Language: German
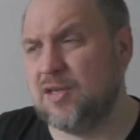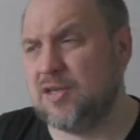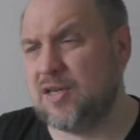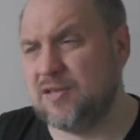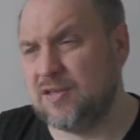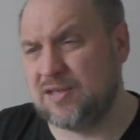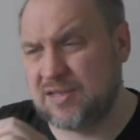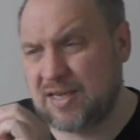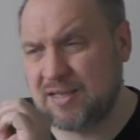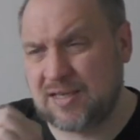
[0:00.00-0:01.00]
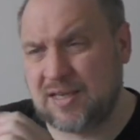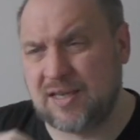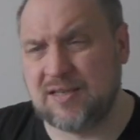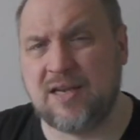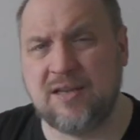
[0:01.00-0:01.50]
Da ist ein ganz
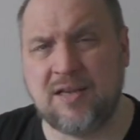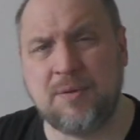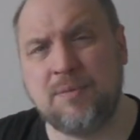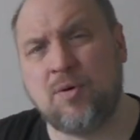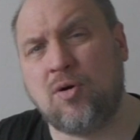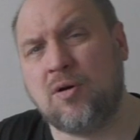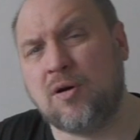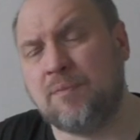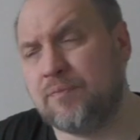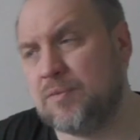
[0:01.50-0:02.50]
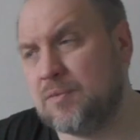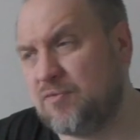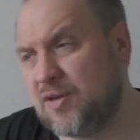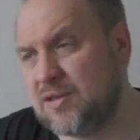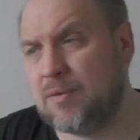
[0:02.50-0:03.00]
kleiner Teil abgebrochen,
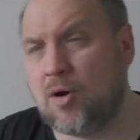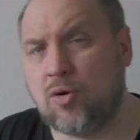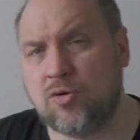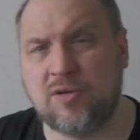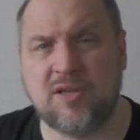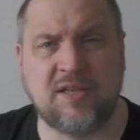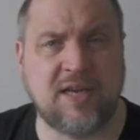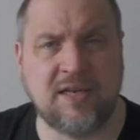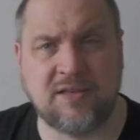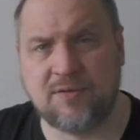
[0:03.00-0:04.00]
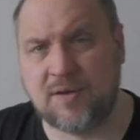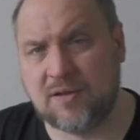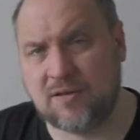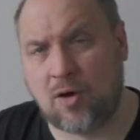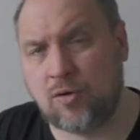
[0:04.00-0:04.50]
was aber auch durch die Zeit, das war
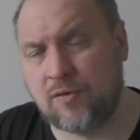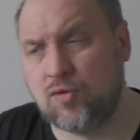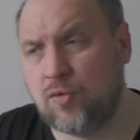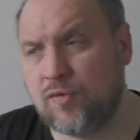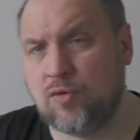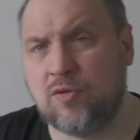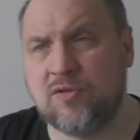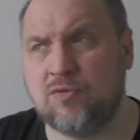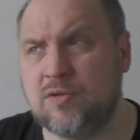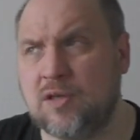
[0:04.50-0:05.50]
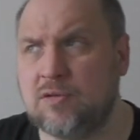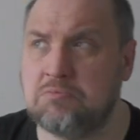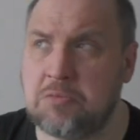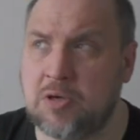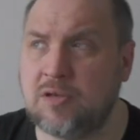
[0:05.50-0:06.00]
jetzt auch eine Figur von
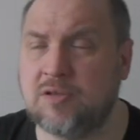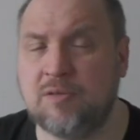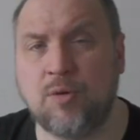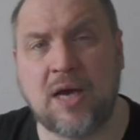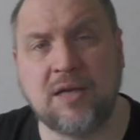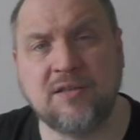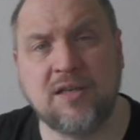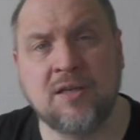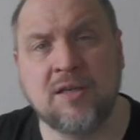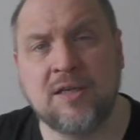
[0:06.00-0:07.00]
1987.